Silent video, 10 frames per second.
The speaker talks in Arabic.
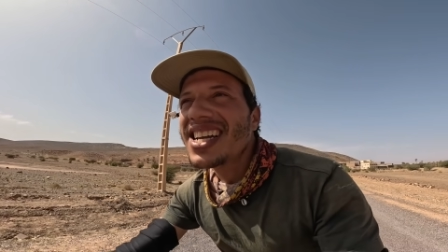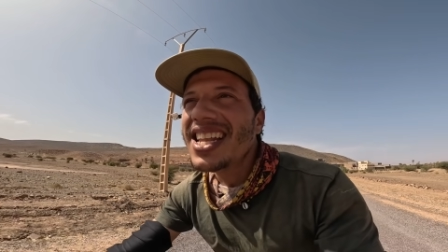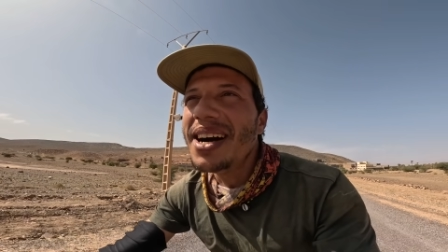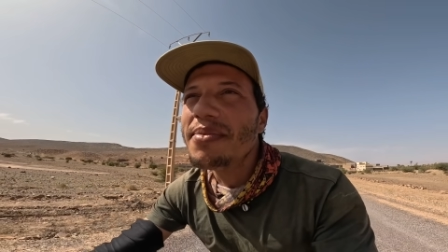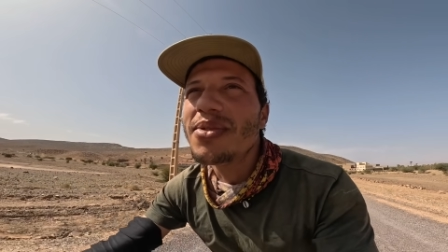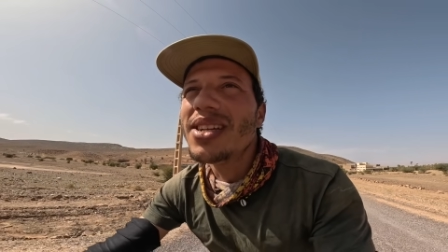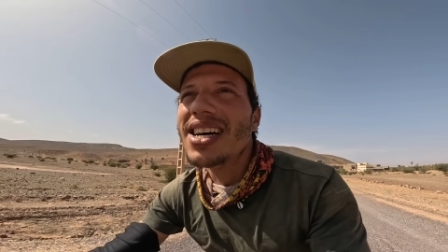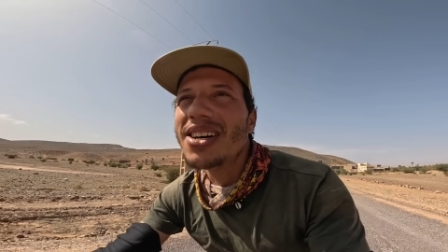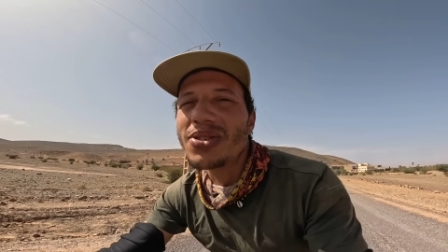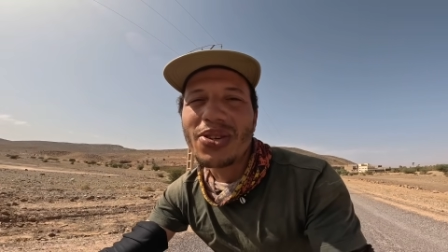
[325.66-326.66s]
لكن الحمد
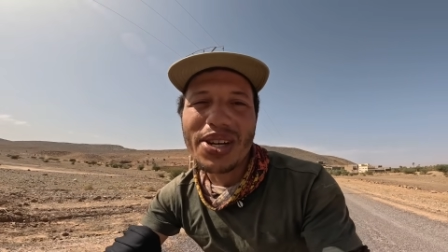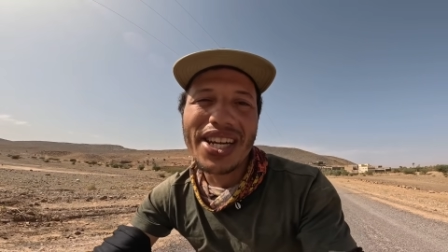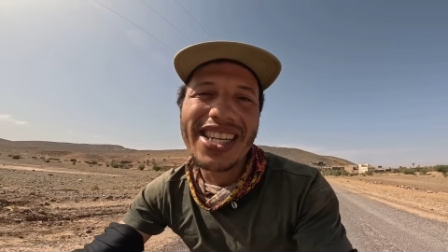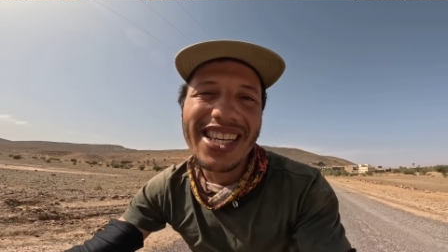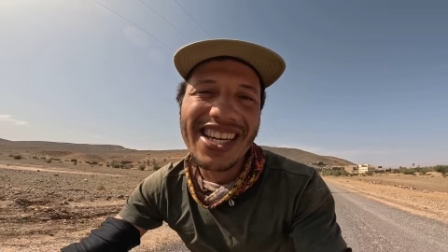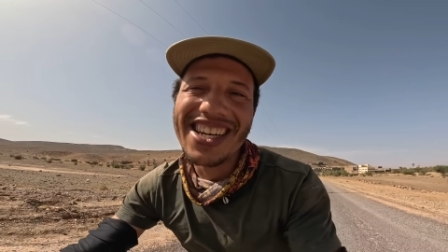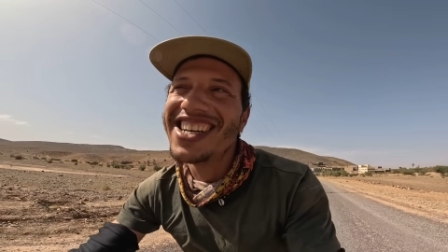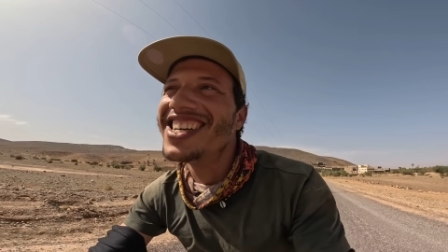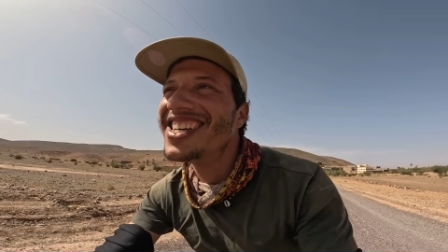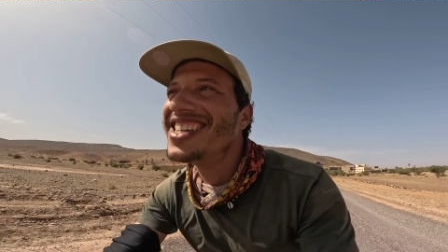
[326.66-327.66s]
لله شكرا
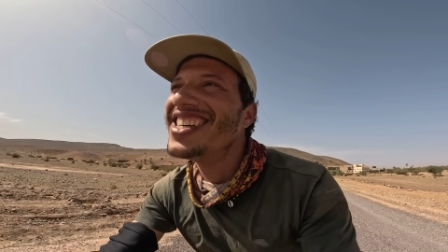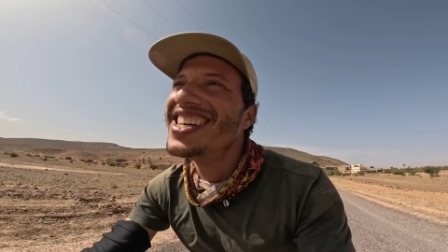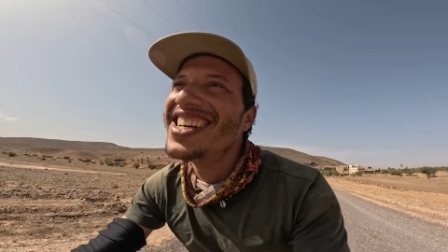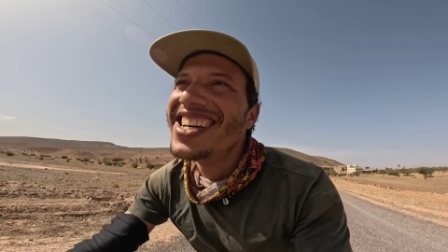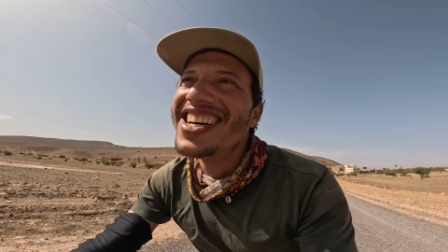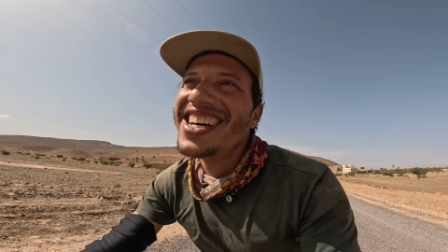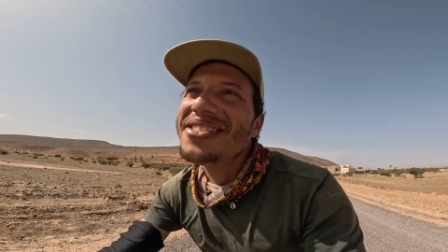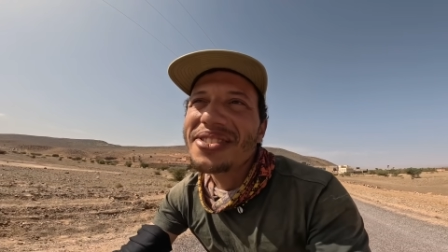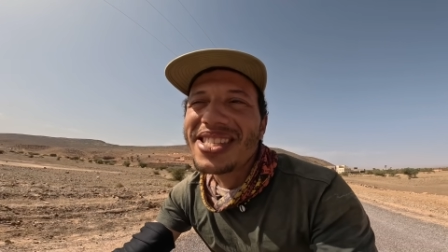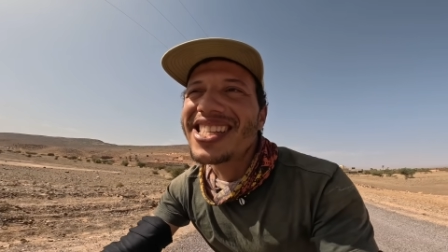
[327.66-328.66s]

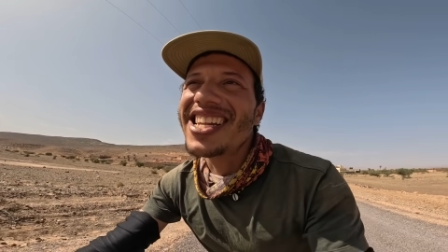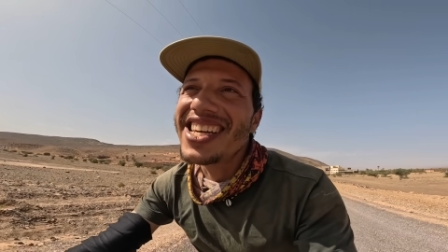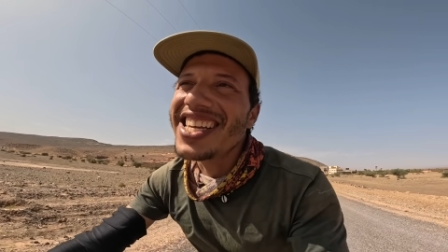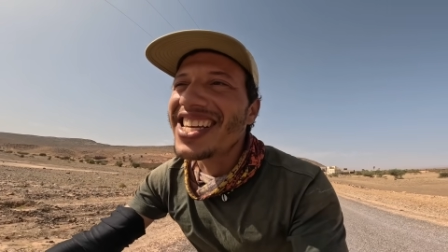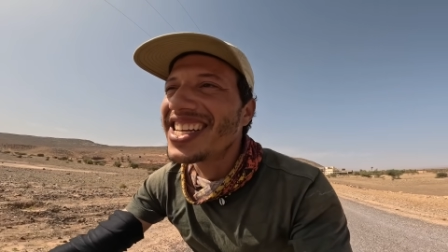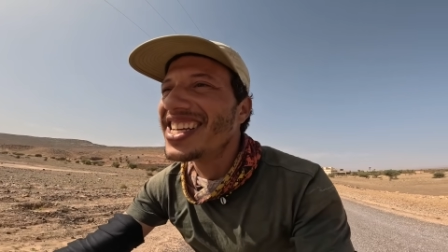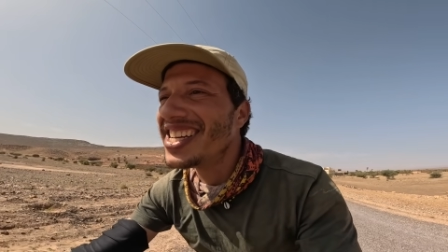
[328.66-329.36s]
لهذوك الدراري